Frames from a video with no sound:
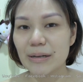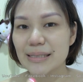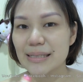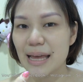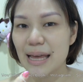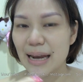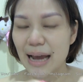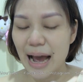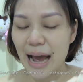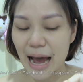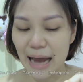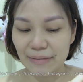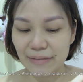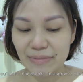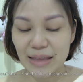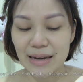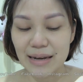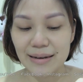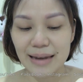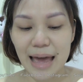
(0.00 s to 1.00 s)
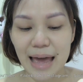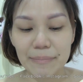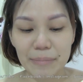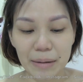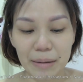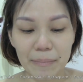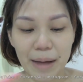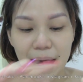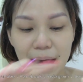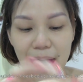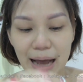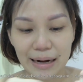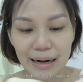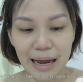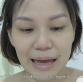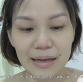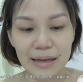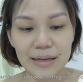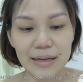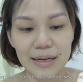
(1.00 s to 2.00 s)
ว่าเศษอาหารติดแน่นมาก ๆ
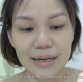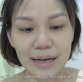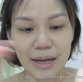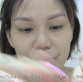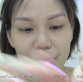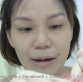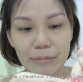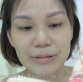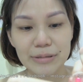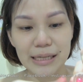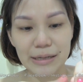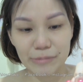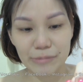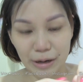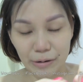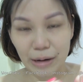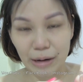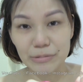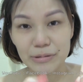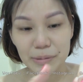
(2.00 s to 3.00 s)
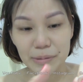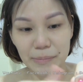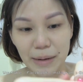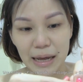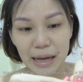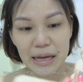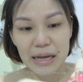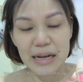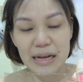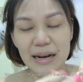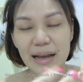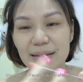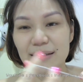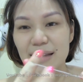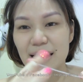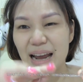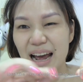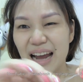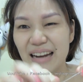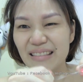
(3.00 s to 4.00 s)
นะในความในความสุกพิมนะถ้าเศ
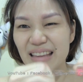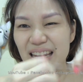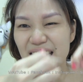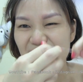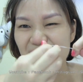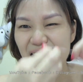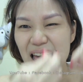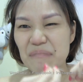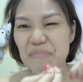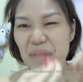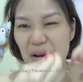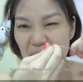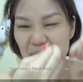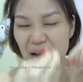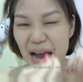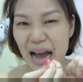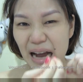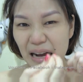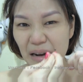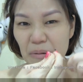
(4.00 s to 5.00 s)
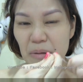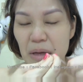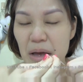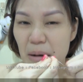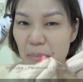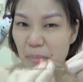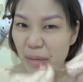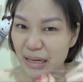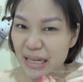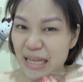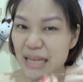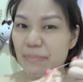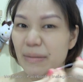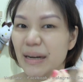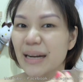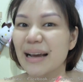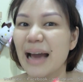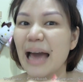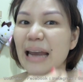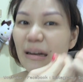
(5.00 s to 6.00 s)
ษอาหารติดแน่นมากๆ บางที
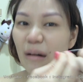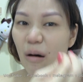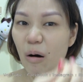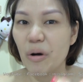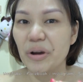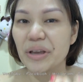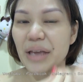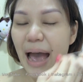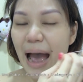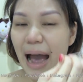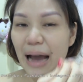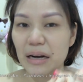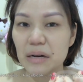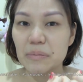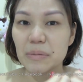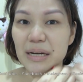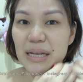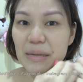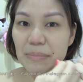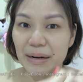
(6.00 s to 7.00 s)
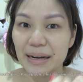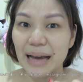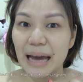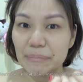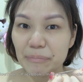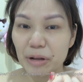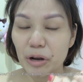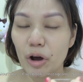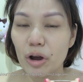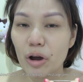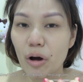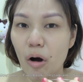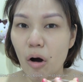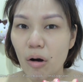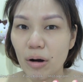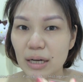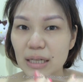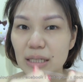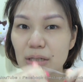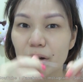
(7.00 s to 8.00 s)
มันงัดออกยากหรือบางทีมันงัดไม่ค่อยออ
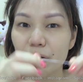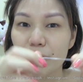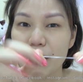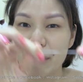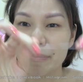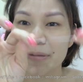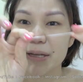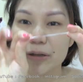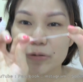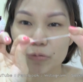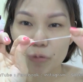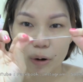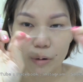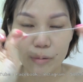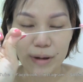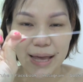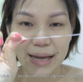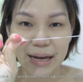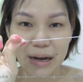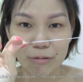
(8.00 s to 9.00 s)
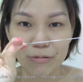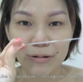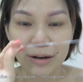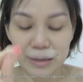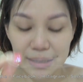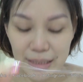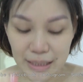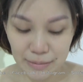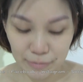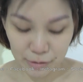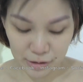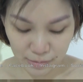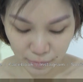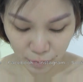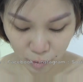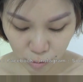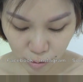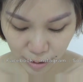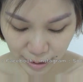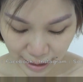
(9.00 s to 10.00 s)
ก คือด้วยความที่ตัวเขาเองเขาก็ลื่นพอสม
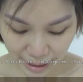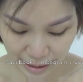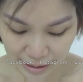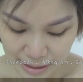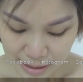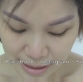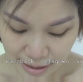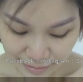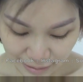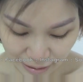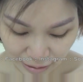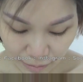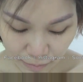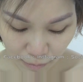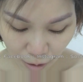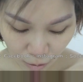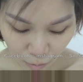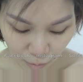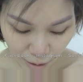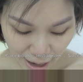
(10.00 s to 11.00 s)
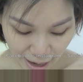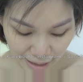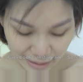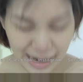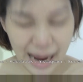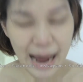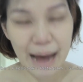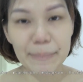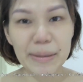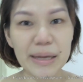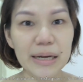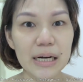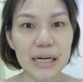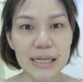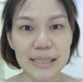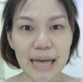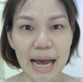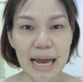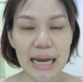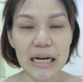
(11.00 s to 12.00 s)
ควรนะคะแต่ต้องบอกว่าถ้าไม่เค
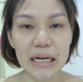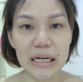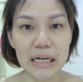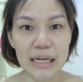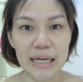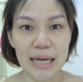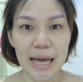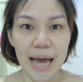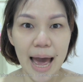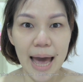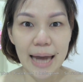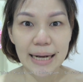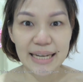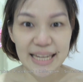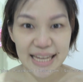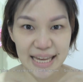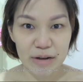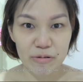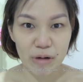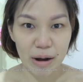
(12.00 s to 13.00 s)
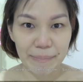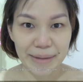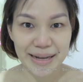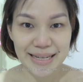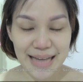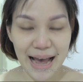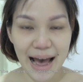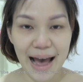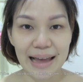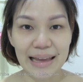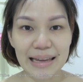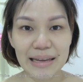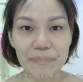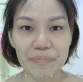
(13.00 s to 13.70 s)
ยใช้เลยดีกว่าไม่ใช้